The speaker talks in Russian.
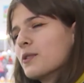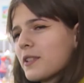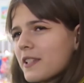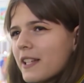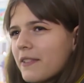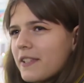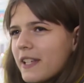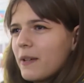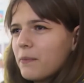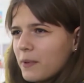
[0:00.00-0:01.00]
Ну, не
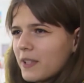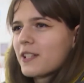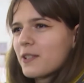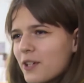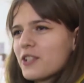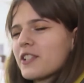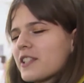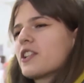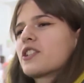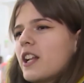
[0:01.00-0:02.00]
совсем. Было сложно
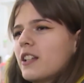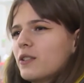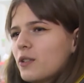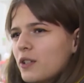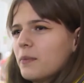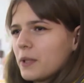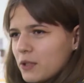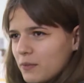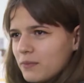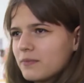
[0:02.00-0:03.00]
сначала, но
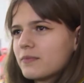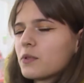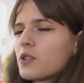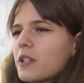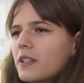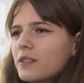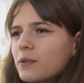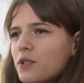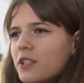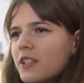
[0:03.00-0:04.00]
потом уже
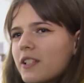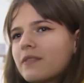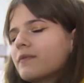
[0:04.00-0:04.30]
научилась.